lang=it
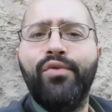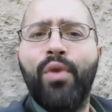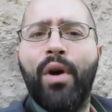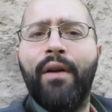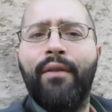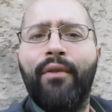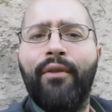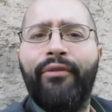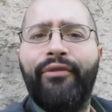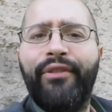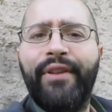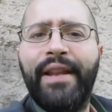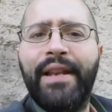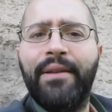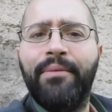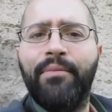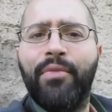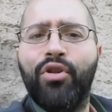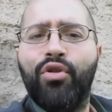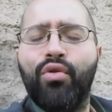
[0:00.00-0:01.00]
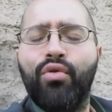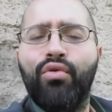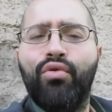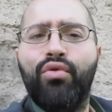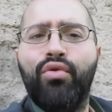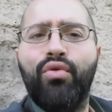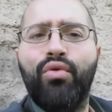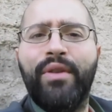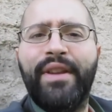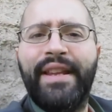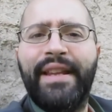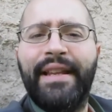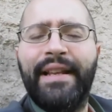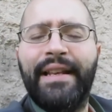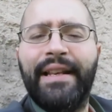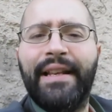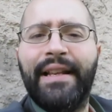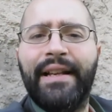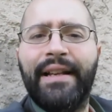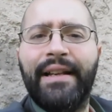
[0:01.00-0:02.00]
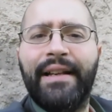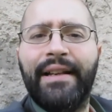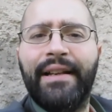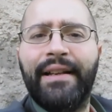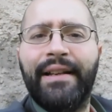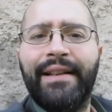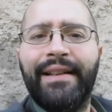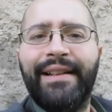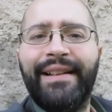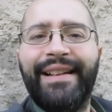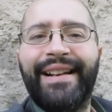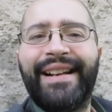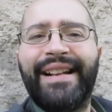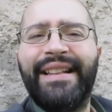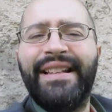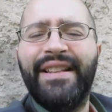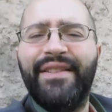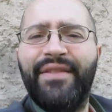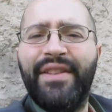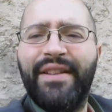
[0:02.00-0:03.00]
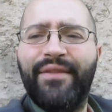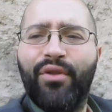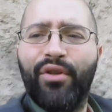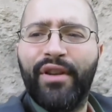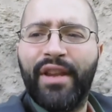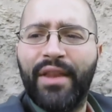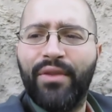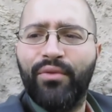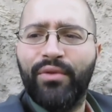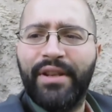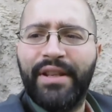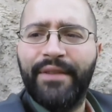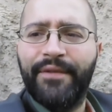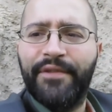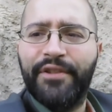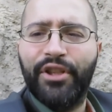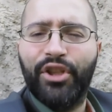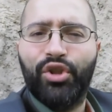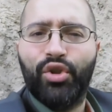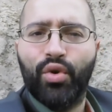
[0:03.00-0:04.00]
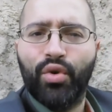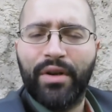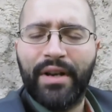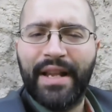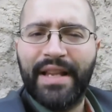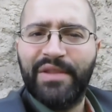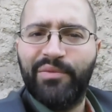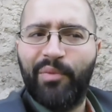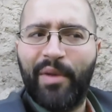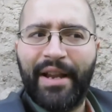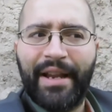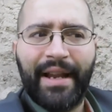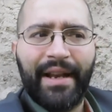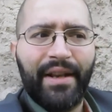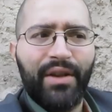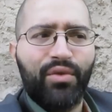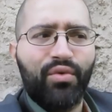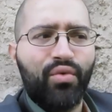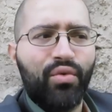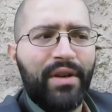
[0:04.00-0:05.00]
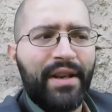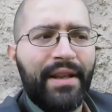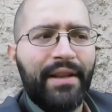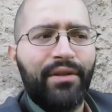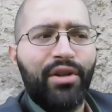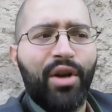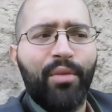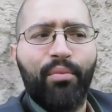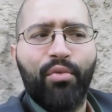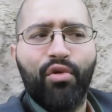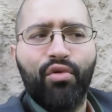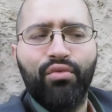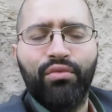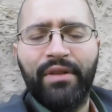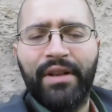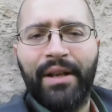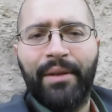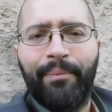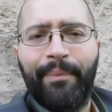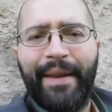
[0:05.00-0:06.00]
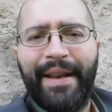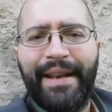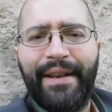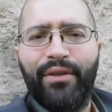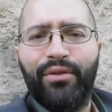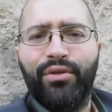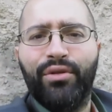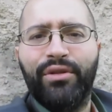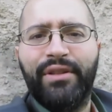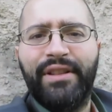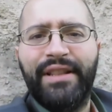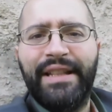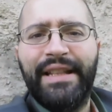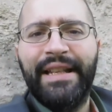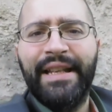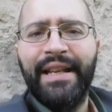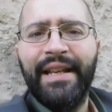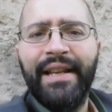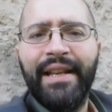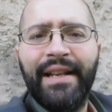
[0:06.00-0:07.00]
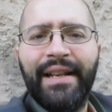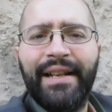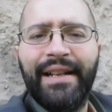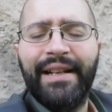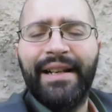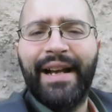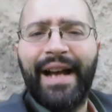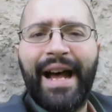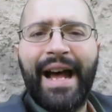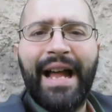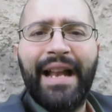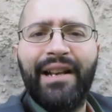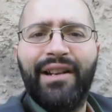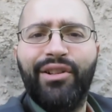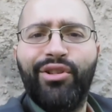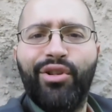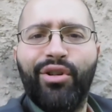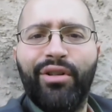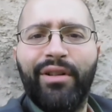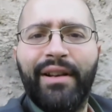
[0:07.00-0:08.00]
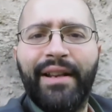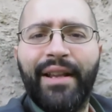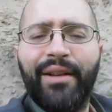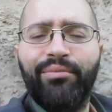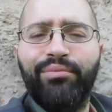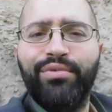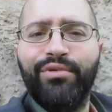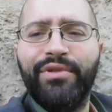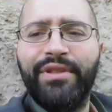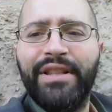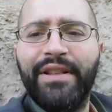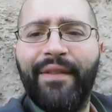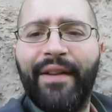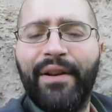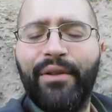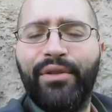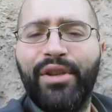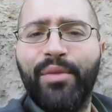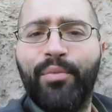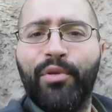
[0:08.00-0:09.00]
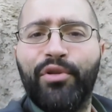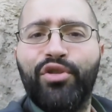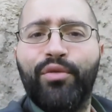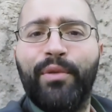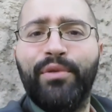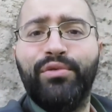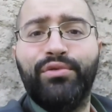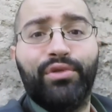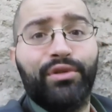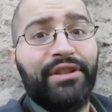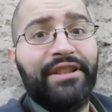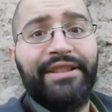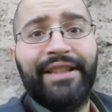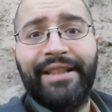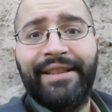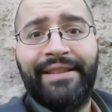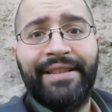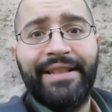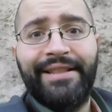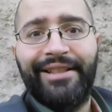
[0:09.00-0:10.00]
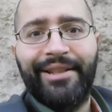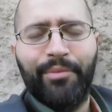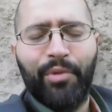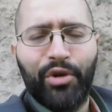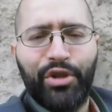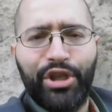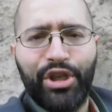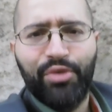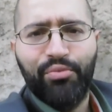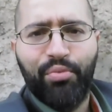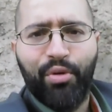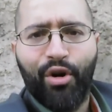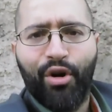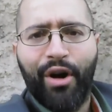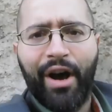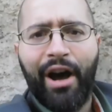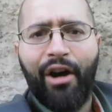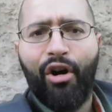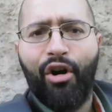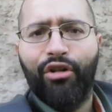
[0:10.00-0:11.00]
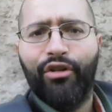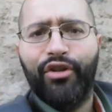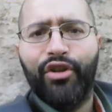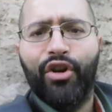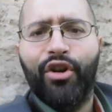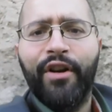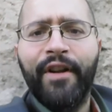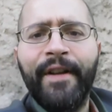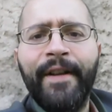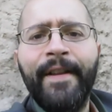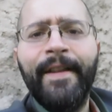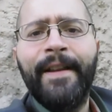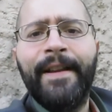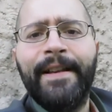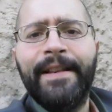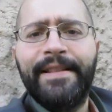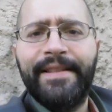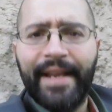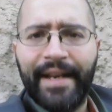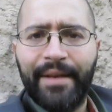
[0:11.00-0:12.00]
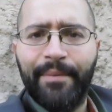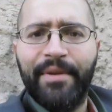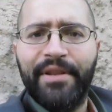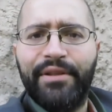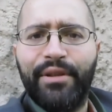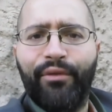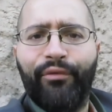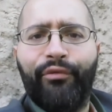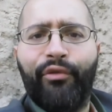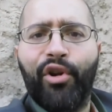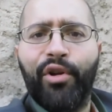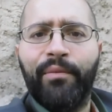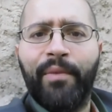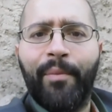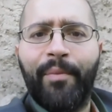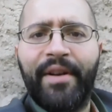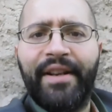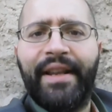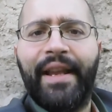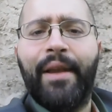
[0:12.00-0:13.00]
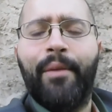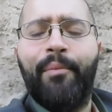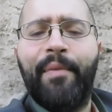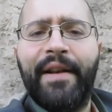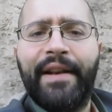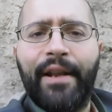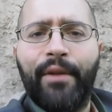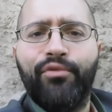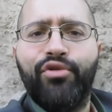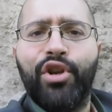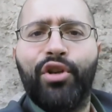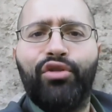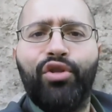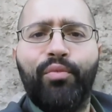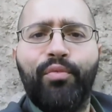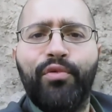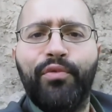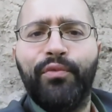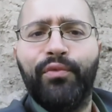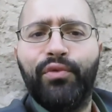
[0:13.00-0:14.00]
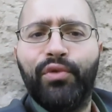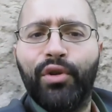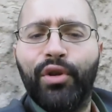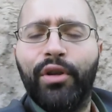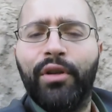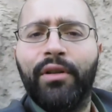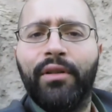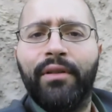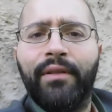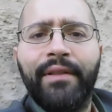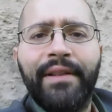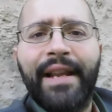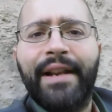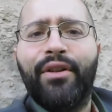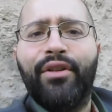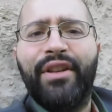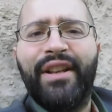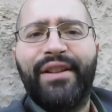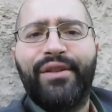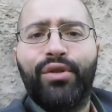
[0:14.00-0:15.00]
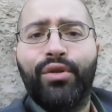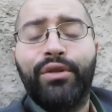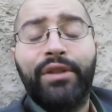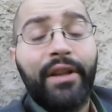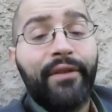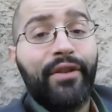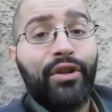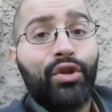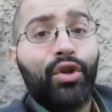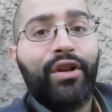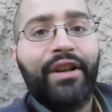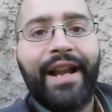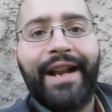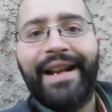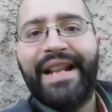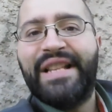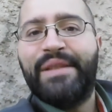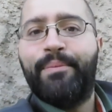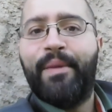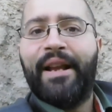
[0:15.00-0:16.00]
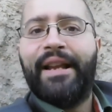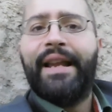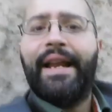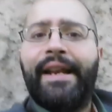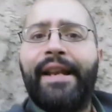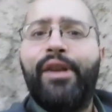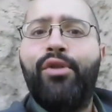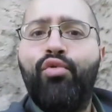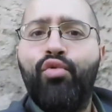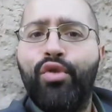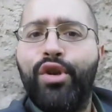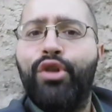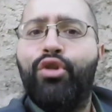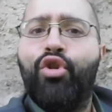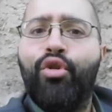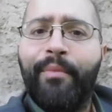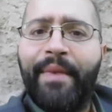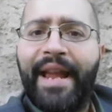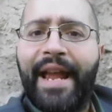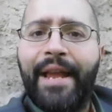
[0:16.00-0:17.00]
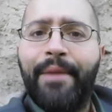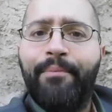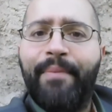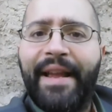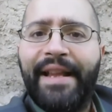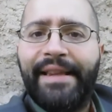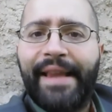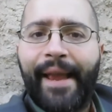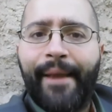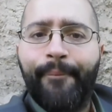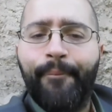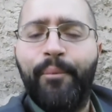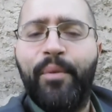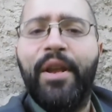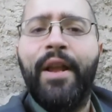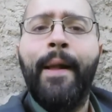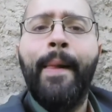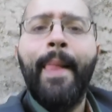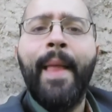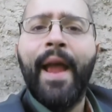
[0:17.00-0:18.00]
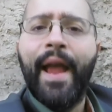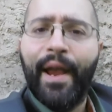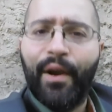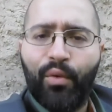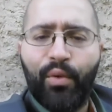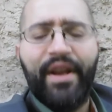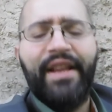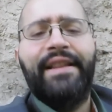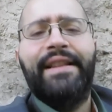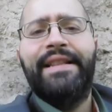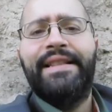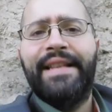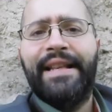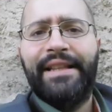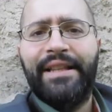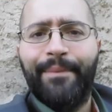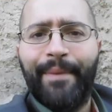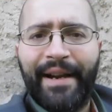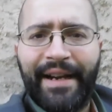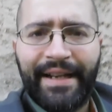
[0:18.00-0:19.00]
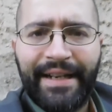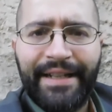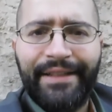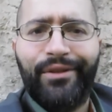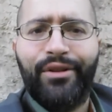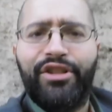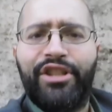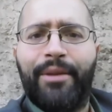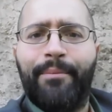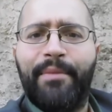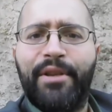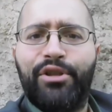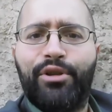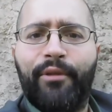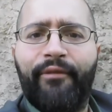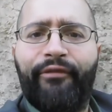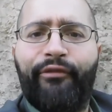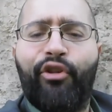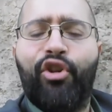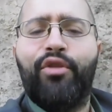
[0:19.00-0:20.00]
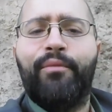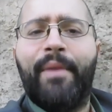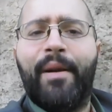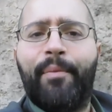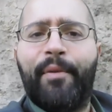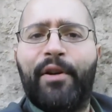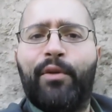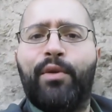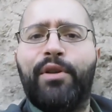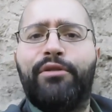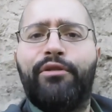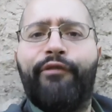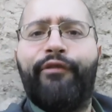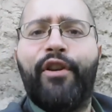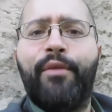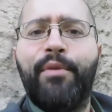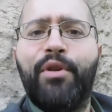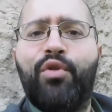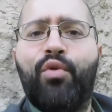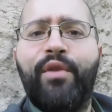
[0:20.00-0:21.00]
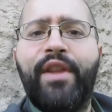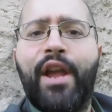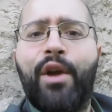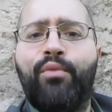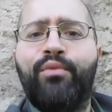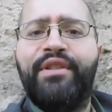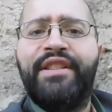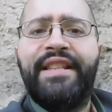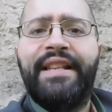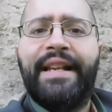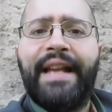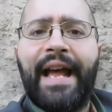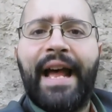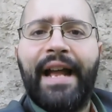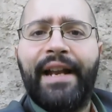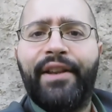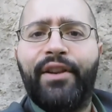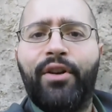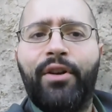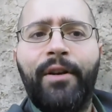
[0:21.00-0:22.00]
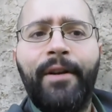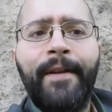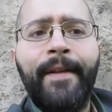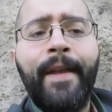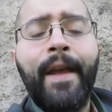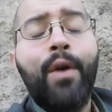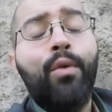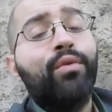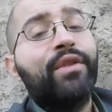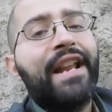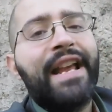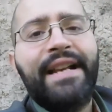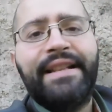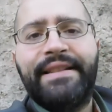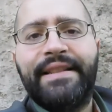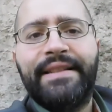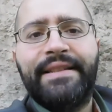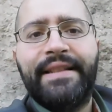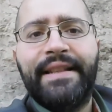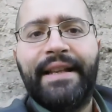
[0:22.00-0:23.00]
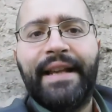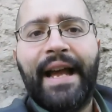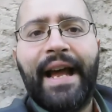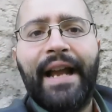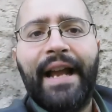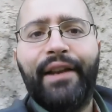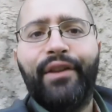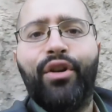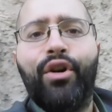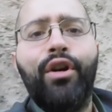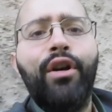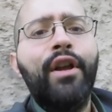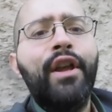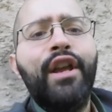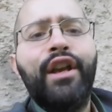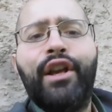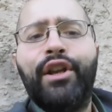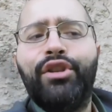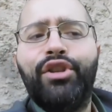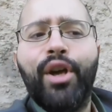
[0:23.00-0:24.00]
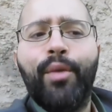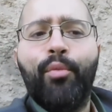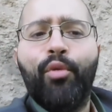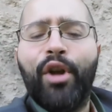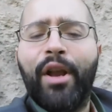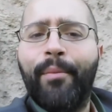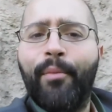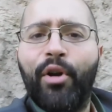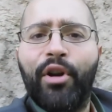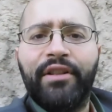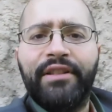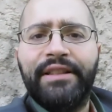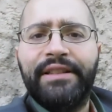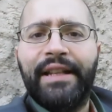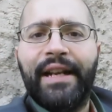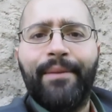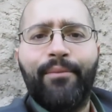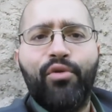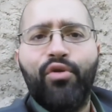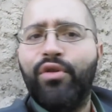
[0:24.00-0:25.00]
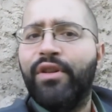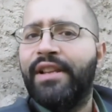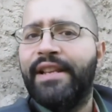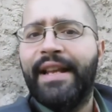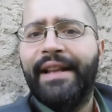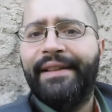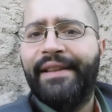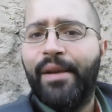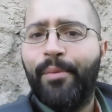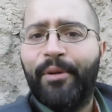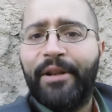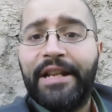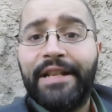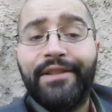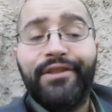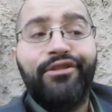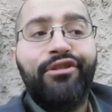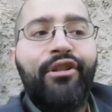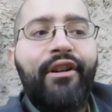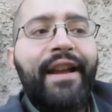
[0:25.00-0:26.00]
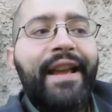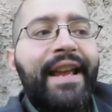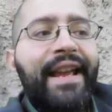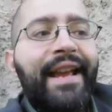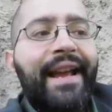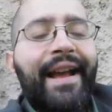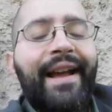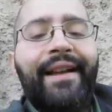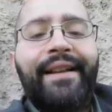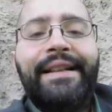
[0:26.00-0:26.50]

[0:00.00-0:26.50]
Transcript: nuovo film con cui il, eh, il redivivo Keanu Reeves torna a spaccare i culi dopo un periodo di eh, alcol e abusi di vario tipo soprattutto di tantissimo cibo a occhio eh, si è rimesso in forma perché? perché a un certo punto gli hanno detto devi tornare a spaccare i culi come ai bei tempi e quindi si è dimagrito, si è messo in forma per questo film in cui è un sicario, un ex sicario, che dopo la morte della moglie è depresso e